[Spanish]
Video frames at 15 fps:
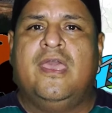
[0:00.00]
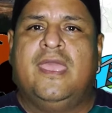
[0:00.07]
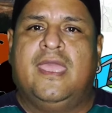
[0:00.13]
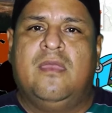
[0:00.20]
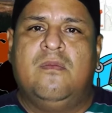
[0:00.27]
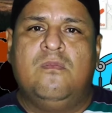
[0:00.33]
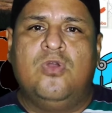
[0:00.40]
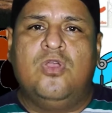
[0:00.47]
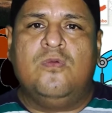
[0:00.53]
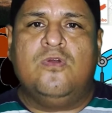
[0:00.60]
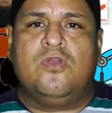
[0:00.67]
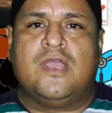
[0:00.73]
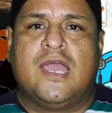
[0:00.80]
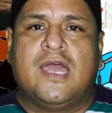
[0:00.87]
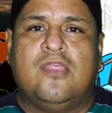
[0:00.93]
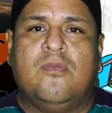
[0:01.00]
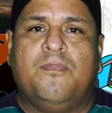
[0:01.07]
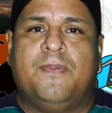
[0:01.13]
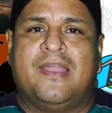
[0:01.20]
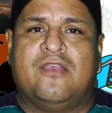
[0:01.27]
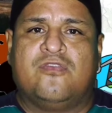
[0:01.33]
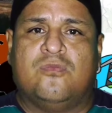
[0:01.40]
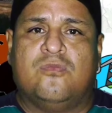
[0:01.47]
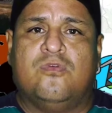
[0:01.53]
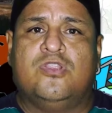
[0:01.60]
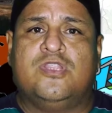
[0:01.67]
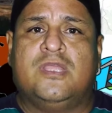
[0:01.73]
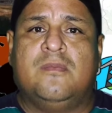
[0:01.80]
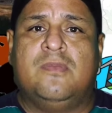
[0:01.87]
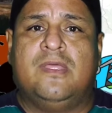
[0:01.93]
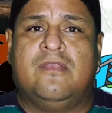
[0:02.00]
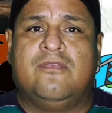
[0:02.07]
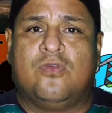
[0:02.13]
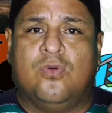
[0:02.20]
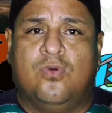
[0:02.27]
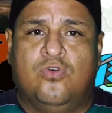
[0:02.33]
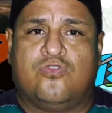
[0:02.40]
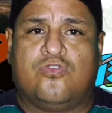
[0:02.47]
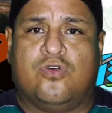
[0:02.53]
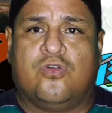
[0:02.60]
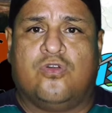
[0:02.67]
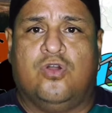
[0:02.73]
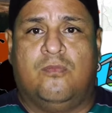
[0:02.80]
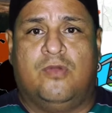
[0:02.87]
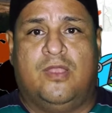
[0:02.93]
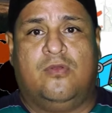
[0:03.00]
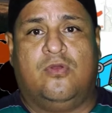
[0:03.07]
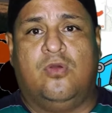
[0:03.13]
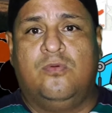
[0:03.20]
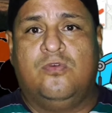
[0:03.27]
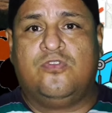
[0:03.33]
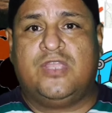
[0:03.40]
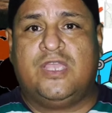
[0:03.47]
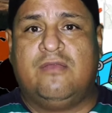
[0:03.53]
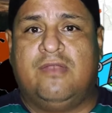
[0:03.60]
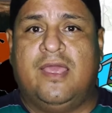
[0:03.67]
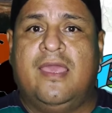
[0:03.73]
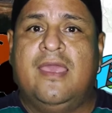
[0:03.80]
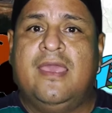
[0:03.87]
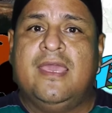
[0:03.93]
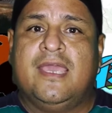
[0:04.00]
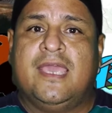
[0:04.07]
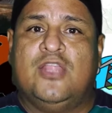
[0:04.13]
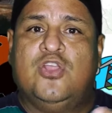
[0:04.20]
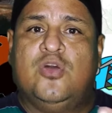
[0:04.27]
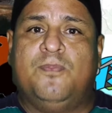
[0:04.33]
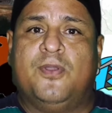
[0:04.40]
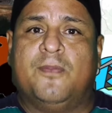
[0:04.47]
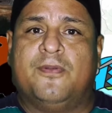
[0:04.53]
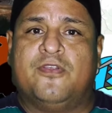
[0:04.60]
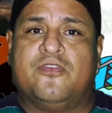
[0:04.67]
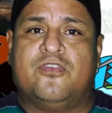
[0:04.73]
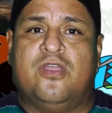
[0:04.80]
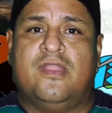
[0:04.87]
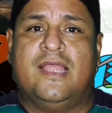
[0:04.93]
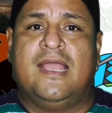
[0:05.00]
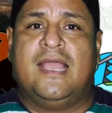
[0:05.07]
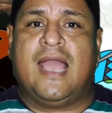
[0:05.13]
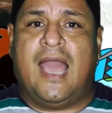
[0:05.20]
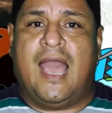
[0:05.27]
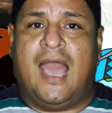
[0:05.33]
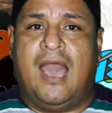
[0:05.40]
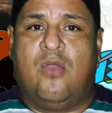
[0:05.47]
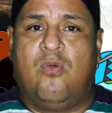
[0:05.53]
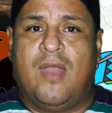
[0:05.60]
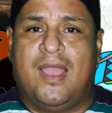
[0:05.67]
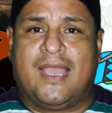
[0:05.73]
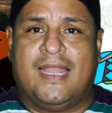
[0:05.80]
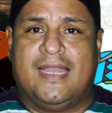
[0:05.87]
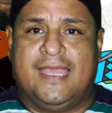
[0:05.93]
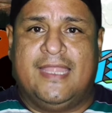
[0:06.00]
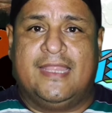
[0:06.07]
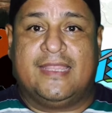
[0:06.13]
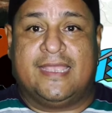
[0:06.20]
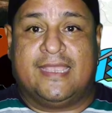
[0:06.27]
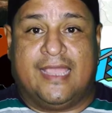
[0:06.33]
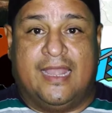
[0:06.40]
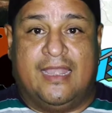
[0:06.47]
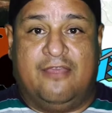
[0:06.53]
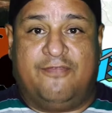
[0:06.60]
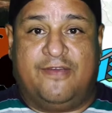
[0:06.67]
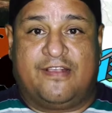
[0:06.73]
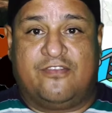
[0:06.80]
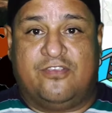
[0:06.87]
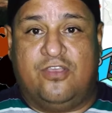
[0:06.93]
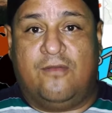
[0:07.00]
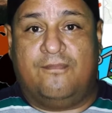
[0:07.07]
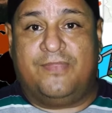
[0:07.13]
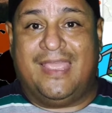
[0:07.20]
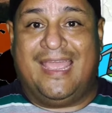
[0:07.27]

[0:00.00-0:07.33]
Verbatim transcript: es muy buscado para sus múltiples usos como el combustible que nos proporcionan agua caliente, calefacción,